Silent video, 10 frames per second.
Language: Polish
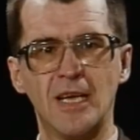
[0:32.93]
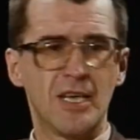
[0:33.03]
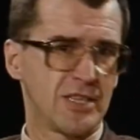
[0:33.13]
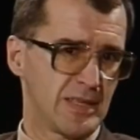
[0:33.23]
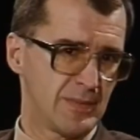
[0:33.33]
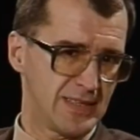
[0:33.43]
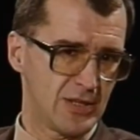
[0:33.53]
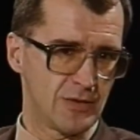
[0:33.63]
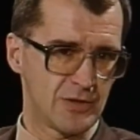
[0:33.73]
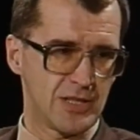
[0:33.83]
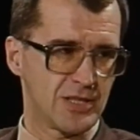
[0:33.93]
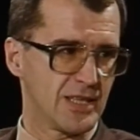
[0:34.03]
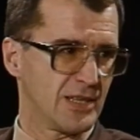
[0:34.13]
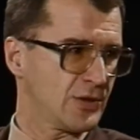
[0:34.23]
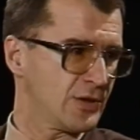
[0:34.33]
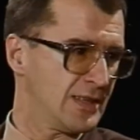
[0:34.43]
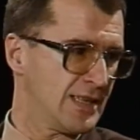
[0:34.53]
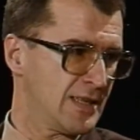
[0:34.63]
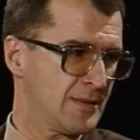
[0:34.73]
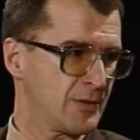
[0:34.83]
17 września to
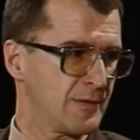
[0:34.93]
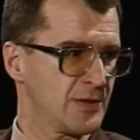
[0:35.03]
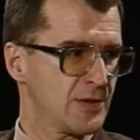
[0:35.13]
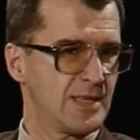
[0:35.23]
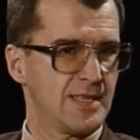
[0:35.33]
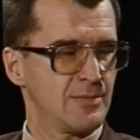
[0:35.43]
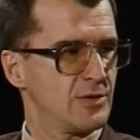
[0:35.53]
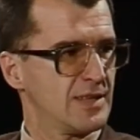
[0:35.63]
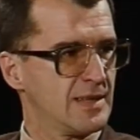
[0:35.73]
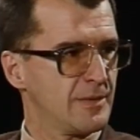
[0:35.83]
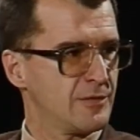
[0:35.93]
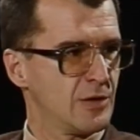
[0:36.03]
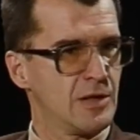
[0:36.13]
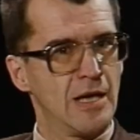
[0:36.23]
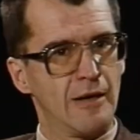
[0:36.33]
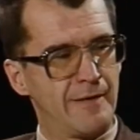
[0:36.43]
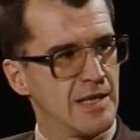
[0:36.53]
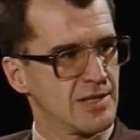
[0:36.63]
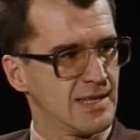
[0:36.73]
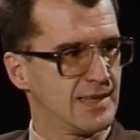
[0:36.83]
dla profesora Eismonta na pewno
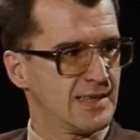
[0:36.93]
ważna data.